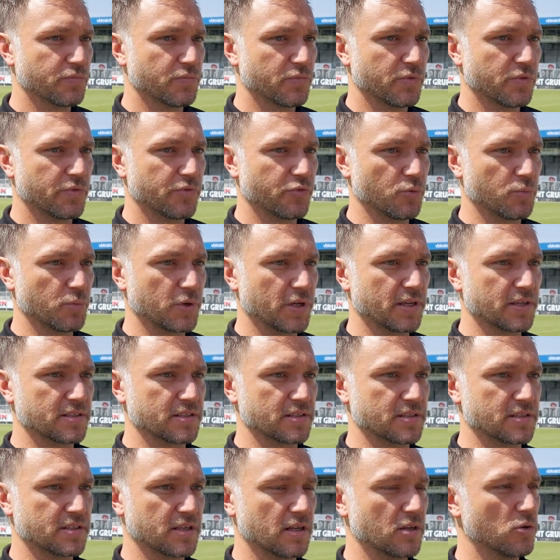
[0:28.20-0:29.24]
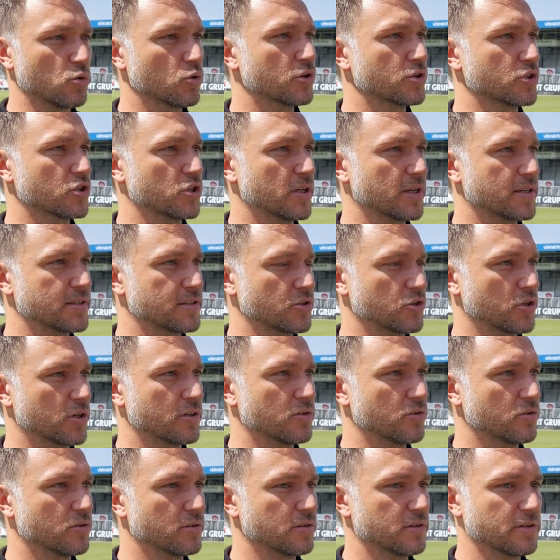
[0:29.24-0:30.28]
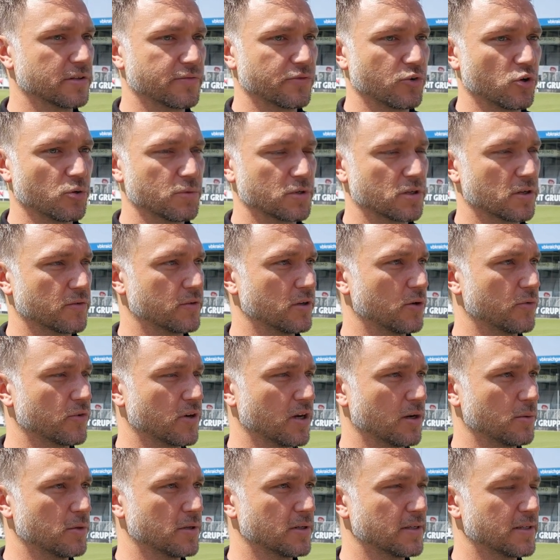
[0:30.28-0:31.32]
für mich ist es der logische nächste Schritt und ich freue mich auf die Aufgabe.